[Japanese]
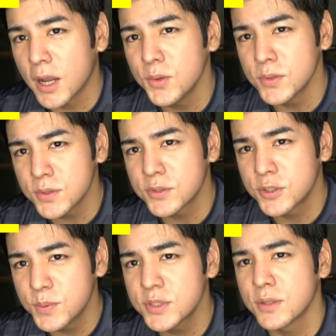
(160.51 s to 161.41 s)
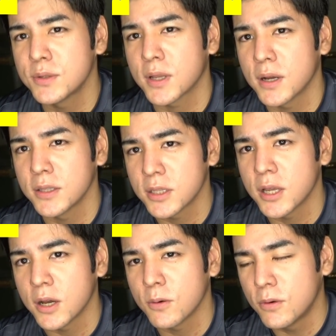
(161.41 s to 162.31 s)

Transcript: 可能性を潰してるって考えたら、